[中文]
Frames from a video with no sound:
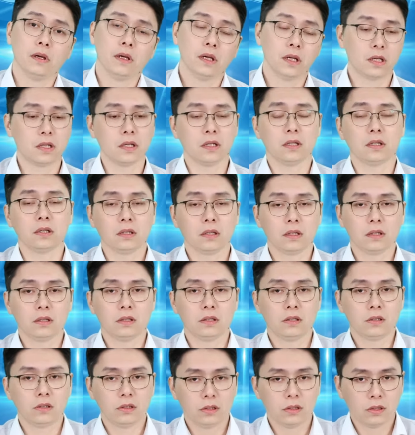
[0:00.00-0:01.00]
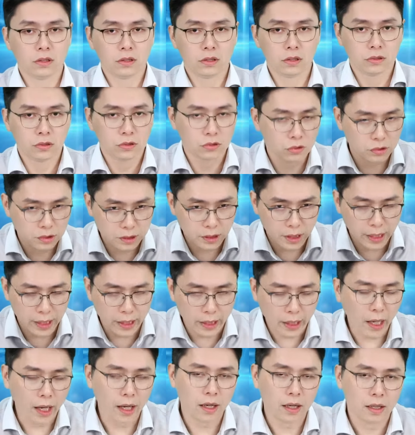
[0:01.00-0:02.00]
一个就是
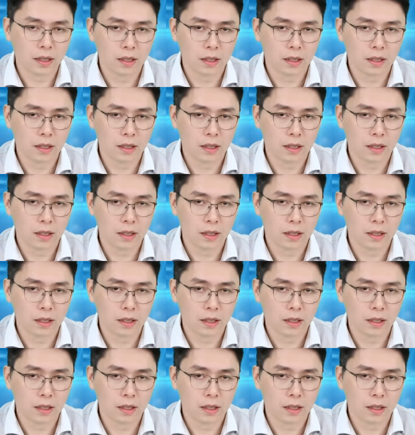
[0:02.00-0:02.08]
AI。